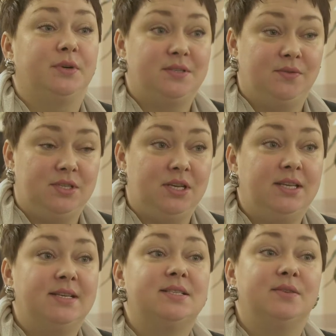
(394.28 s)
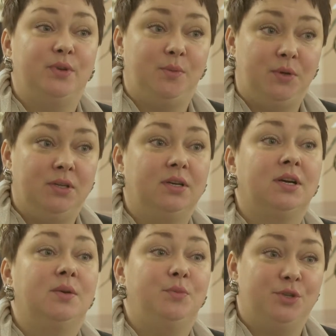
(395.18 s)
произведения современных
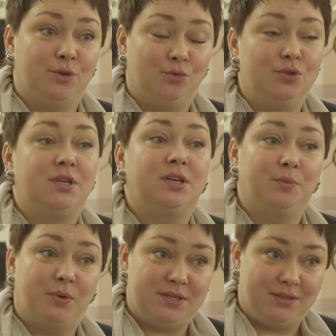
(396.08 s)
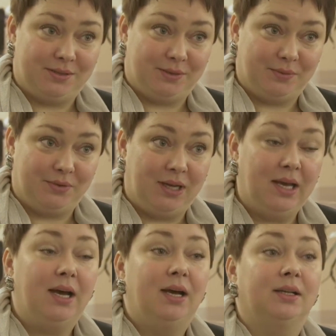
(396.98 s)
петербургских композиторов.
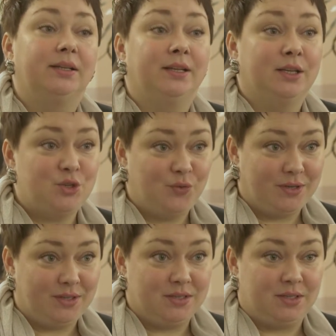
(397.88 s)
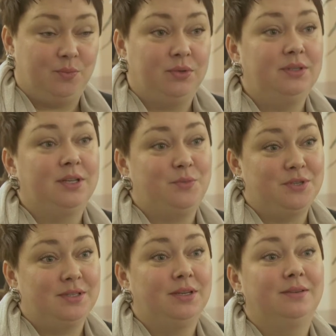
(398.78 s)
Для нашего оркестра было
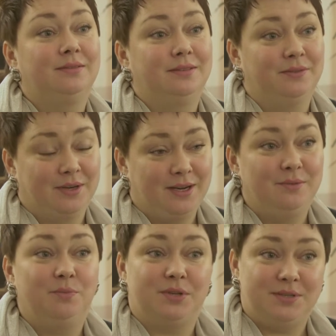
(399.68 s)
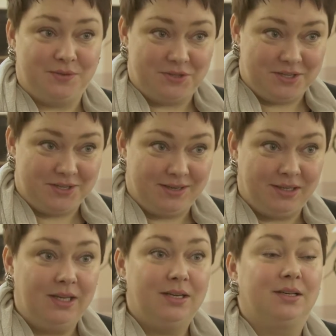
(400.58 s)
написано два произведения,
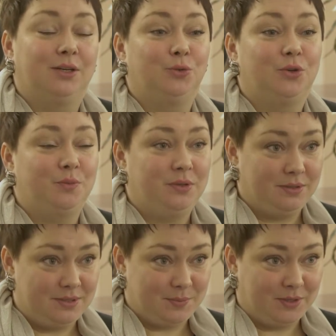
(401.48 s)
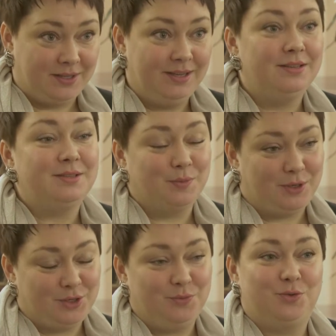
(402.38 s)
которые мы исполняли с большим